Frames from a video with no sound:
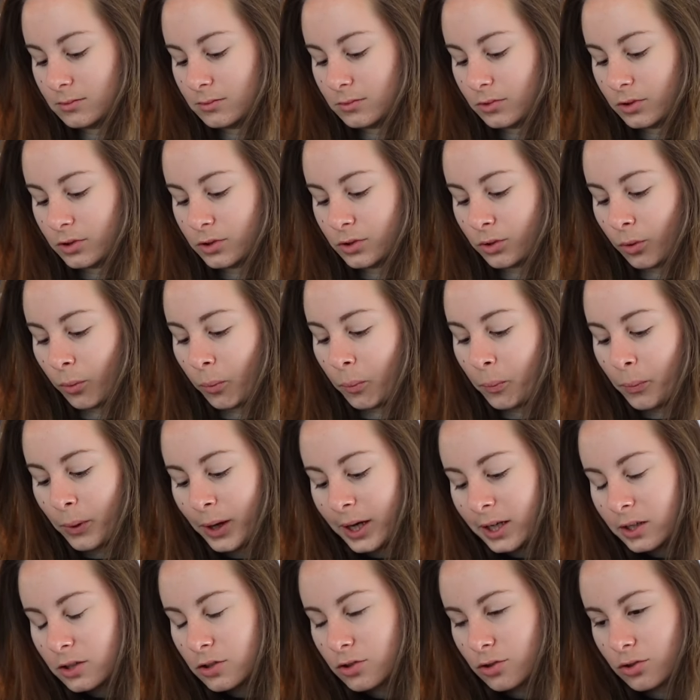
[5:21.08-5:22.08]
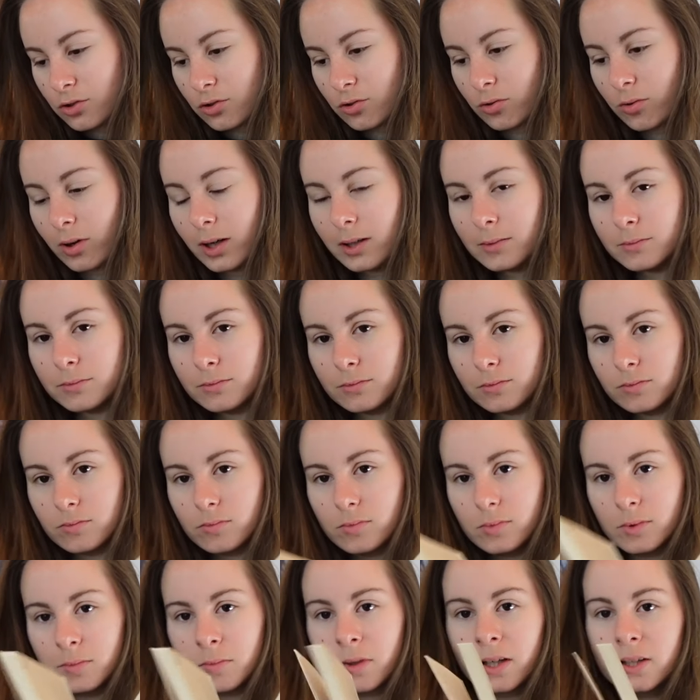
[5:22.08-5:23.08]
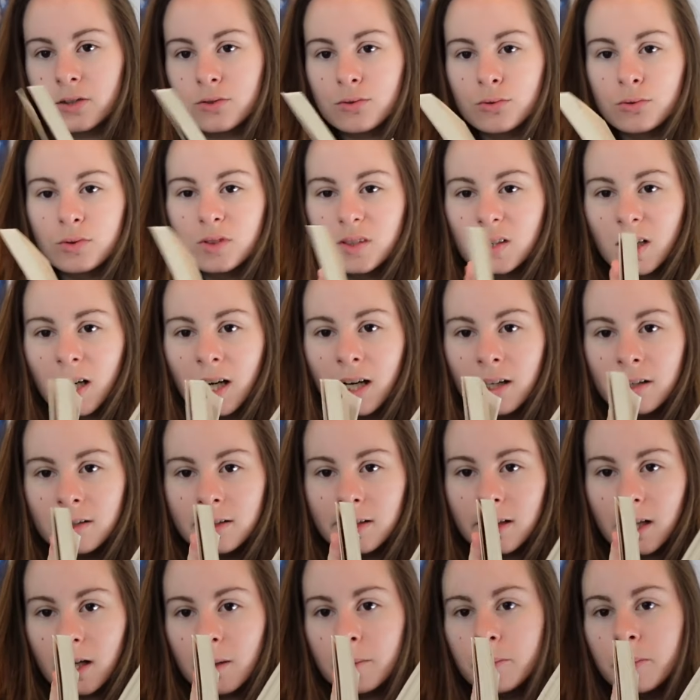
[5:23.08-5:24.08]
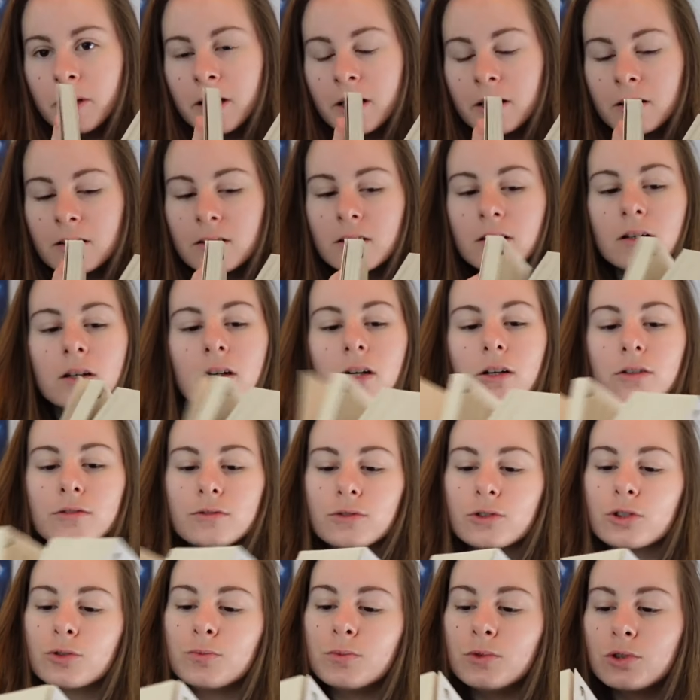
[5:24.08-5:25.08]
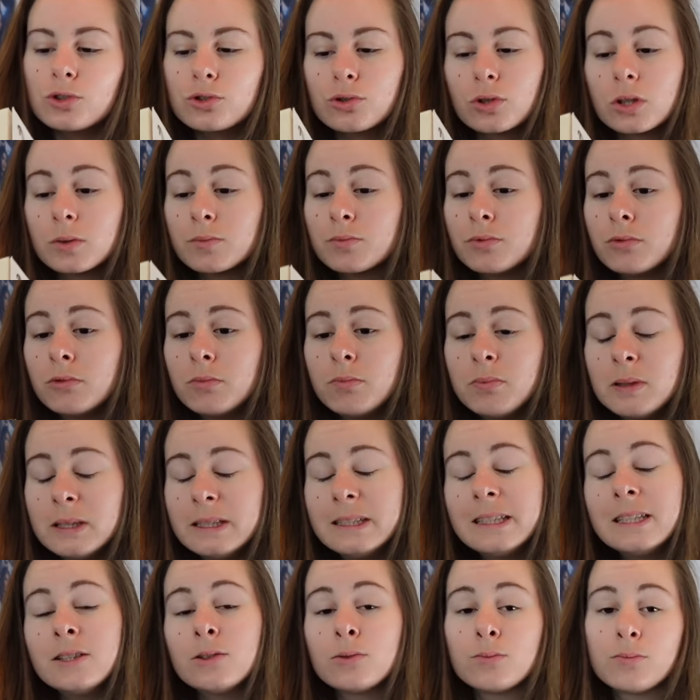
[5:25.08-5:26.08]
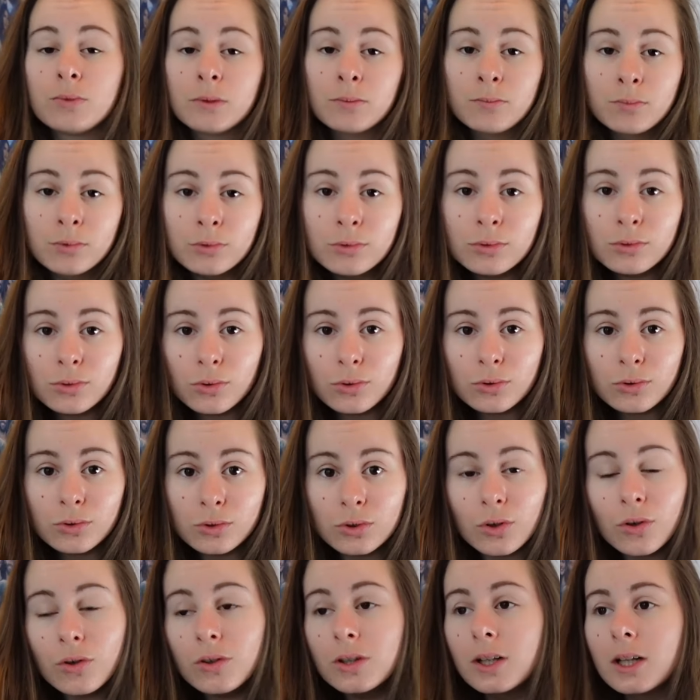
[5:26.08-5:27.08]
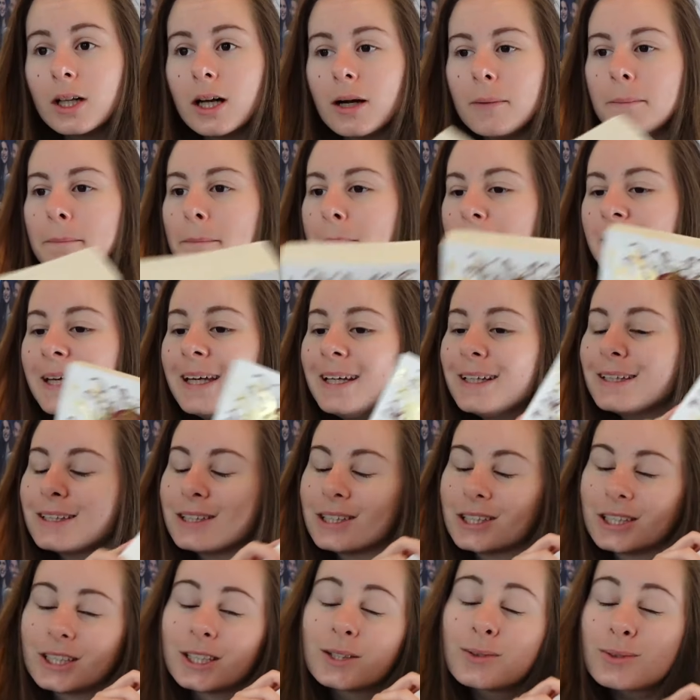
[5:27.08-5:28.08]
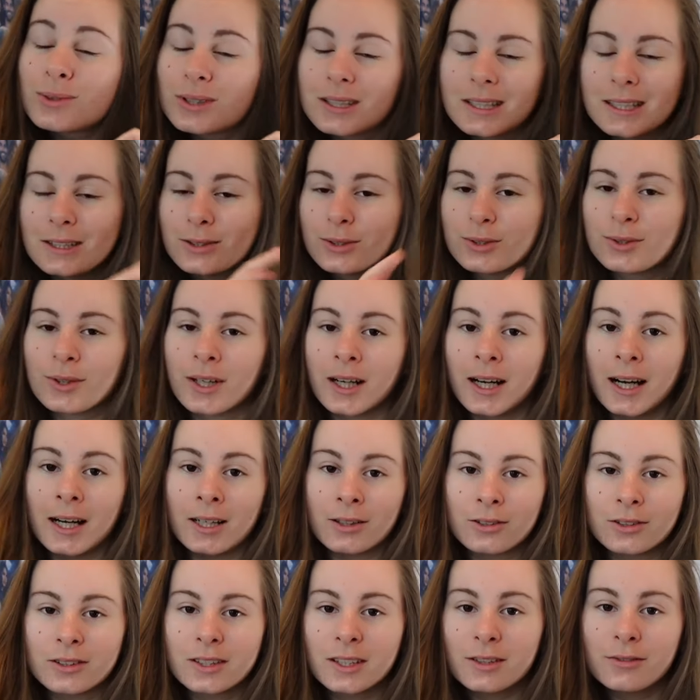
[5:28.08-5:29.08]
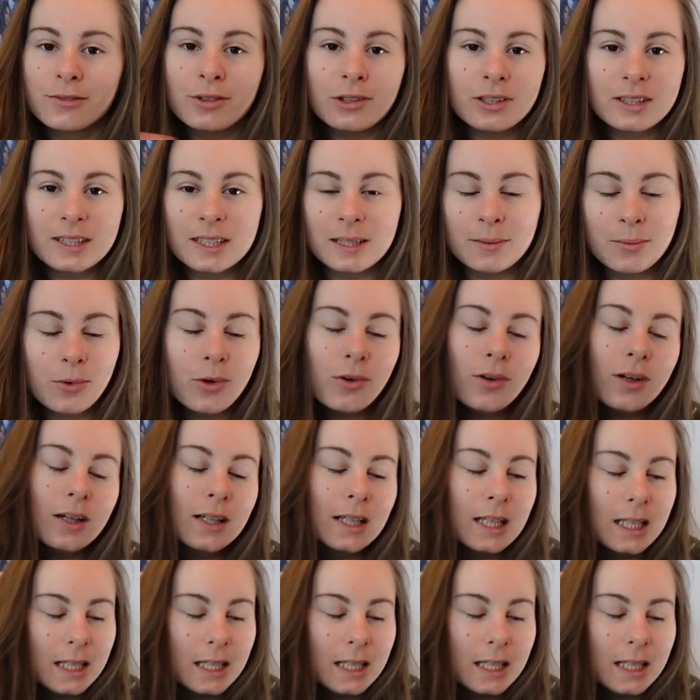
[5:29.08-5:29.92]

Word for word: 100 pages je crois, il me reste ça à lire à peine. Franchement, j'aurais pu le plier depuis beaucoup trop de temps, mais j'ai d'autres lectures à côté forcément.